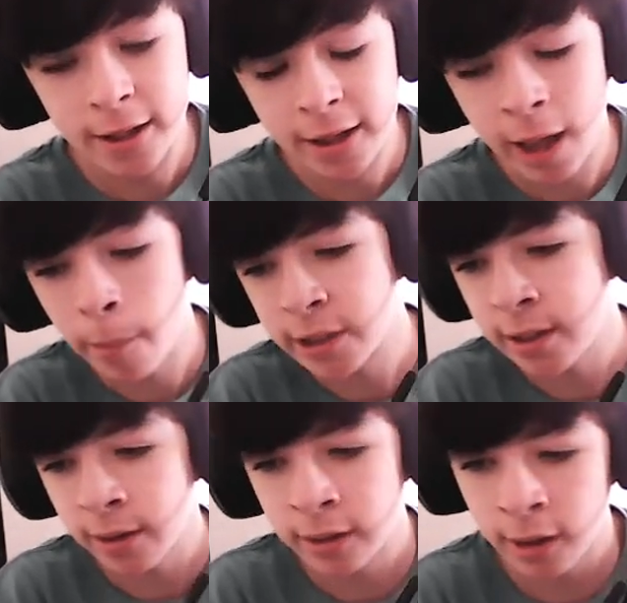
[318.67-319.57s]
Que a
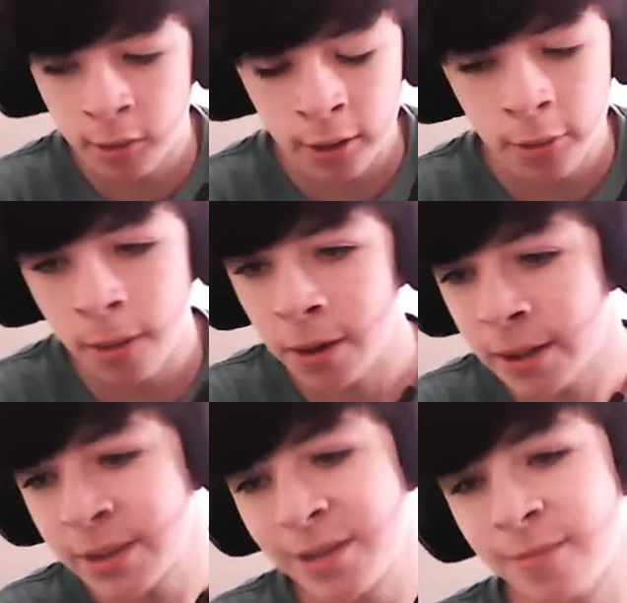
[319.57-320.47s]
pesar de que tiene buenos
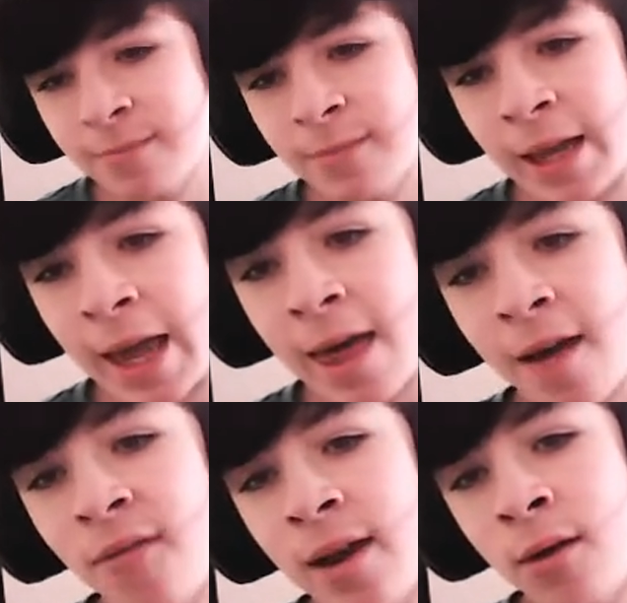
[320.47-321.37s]
jugadores, queda
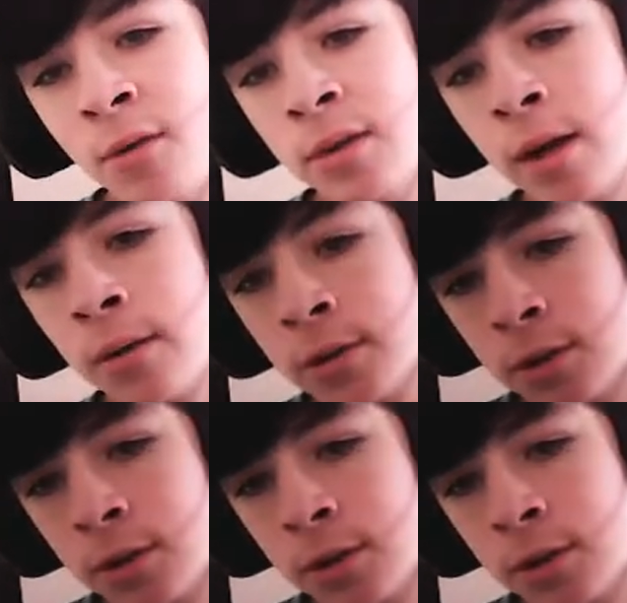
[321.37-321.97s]
fuera en octavos